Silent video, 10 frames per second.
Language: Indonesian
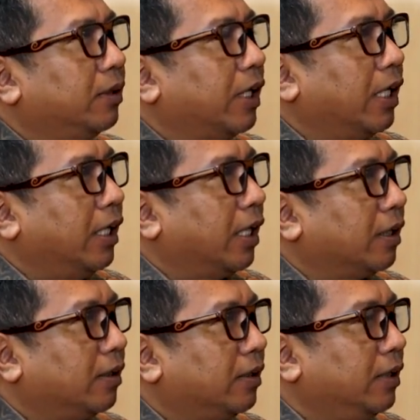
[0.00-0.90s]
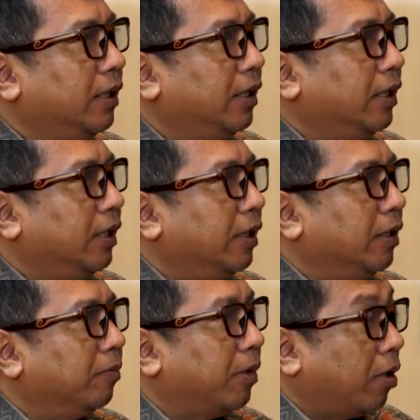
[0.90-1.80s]
teringat di
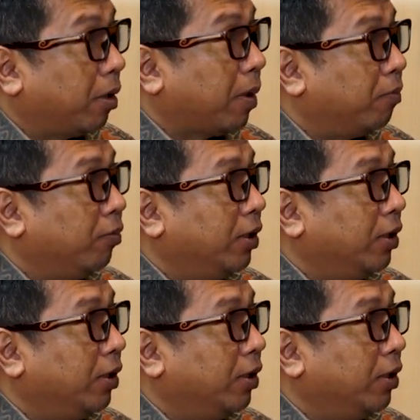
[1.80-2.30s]
oleh Pak